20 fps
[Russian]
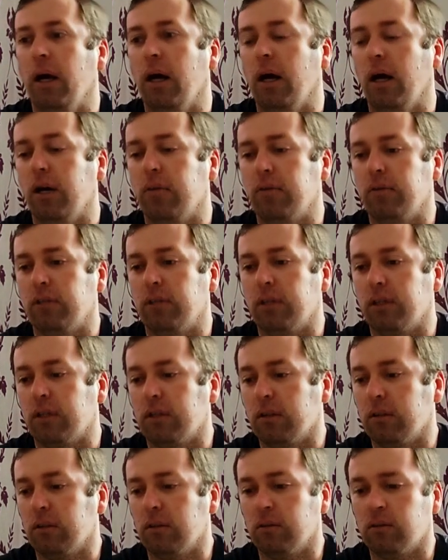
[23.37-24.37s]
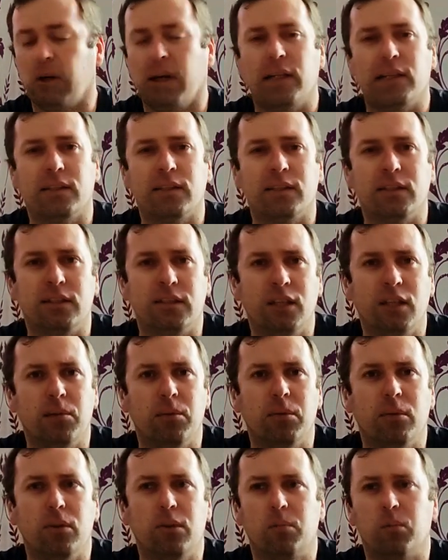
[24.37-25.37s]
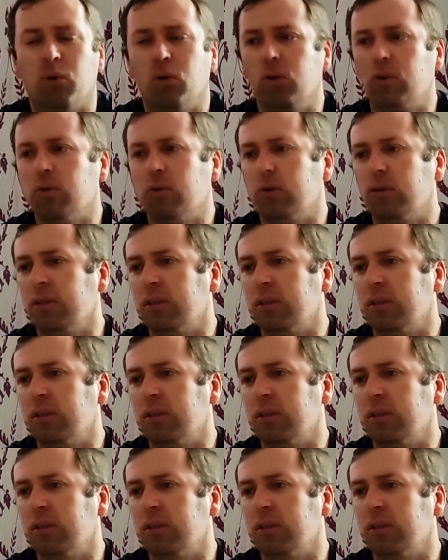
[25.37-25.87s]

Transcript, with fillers: автор э, разные темы использует,